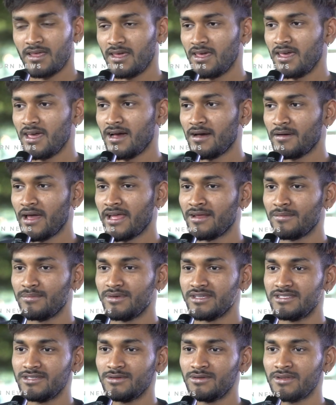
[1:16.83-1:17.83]
ఏ ఆయన
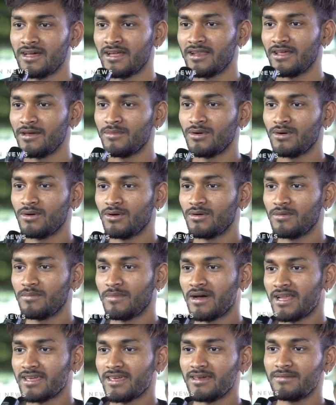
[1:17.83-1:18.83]
బిజీ ఉన్నారేమో
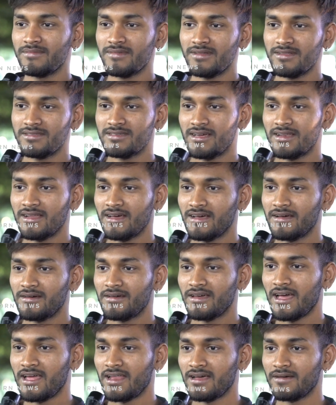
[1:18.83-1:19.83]
మనకేం తెలుసా
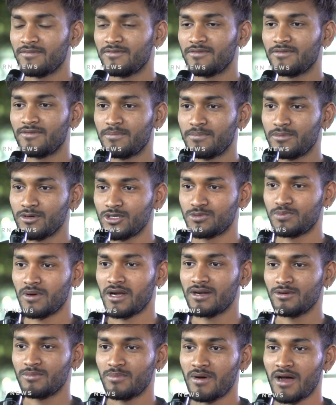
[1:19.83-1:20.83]
ఆయన
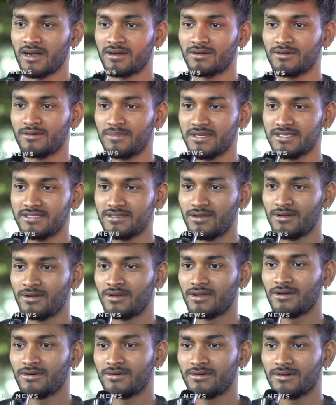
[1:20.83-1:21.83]
పుష్ప టూ పార్ట్ టూ బిజీలు
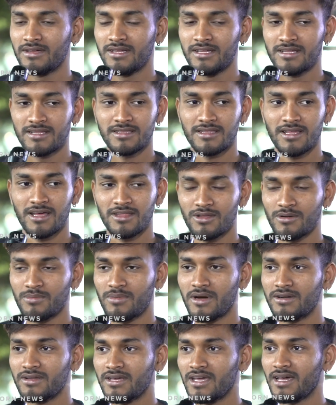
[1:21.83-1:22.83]
ఉన్నారు
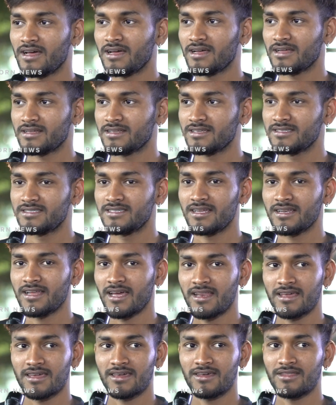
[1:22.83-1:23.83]
దాంతోపాటు ఇక
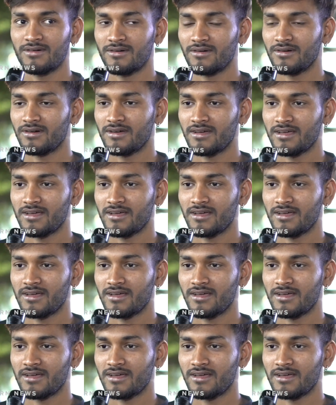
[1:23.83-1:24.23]
రీసెంట్గా ఆయనకి ఏదో